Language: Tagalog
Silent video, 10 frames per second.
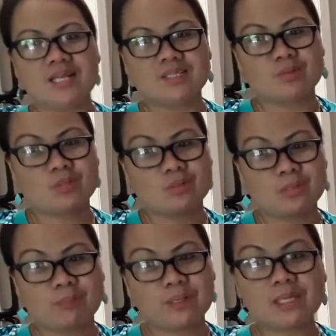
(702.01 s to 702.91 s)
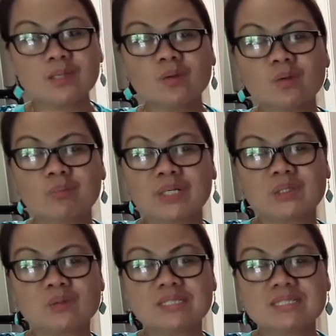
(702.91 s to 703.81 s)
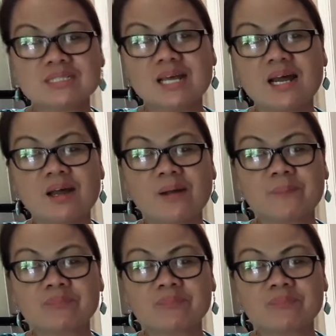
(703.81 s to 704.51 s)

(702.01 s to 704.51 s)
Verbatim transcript: So, so, sa prito, yung pritong isda,